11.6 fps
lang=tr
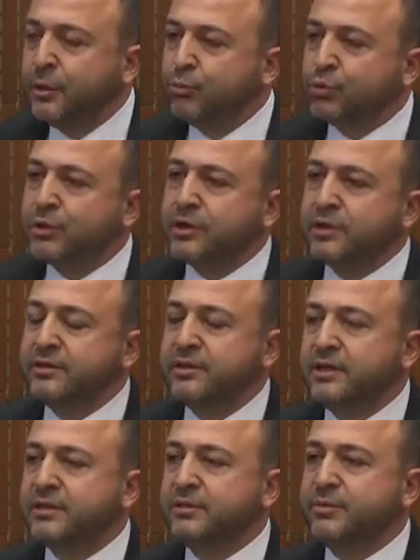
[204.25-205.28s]
Burada da
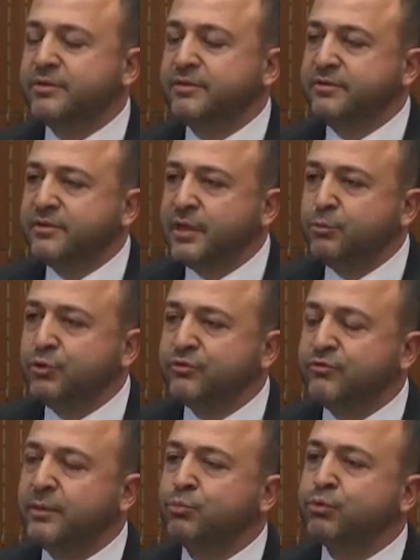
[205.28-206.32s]
diretilmesini
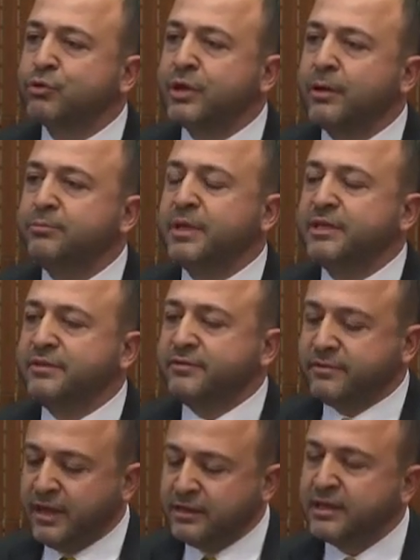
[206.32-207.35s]
istemiyoruz ve burada
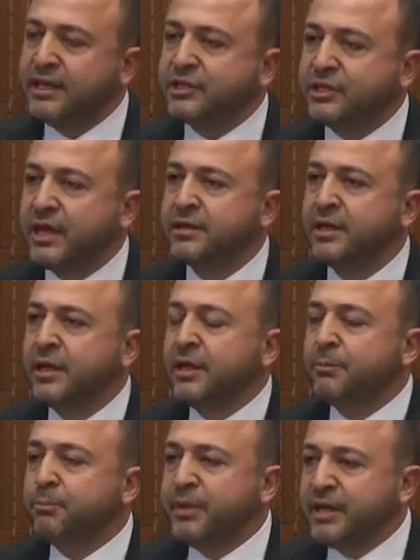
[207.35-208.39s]
meclisten geçen
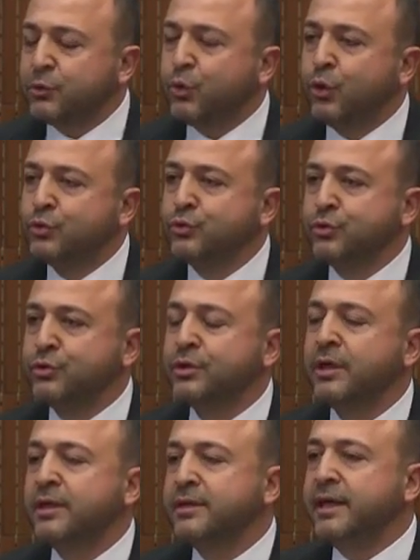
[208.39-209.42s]
bir konunun
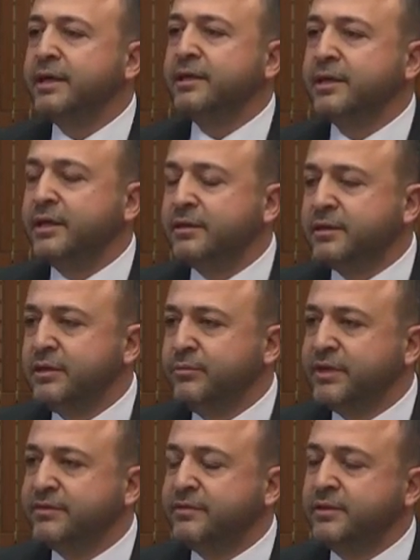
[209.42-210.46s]
yerine
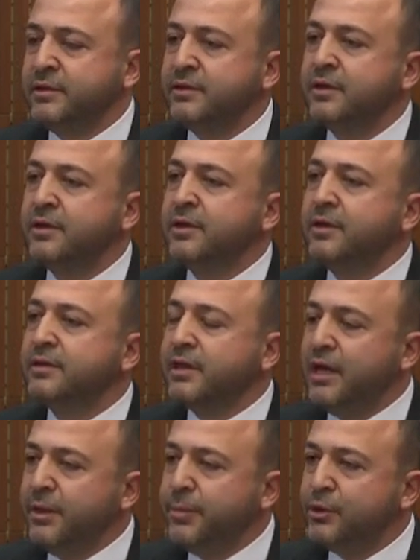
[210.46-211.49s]
getirilmesini e,
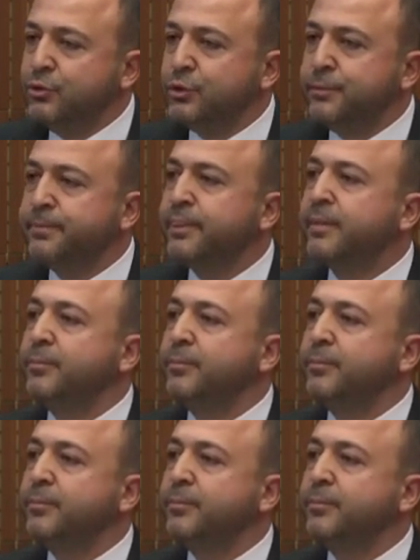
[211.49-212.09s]
talep ediyorum.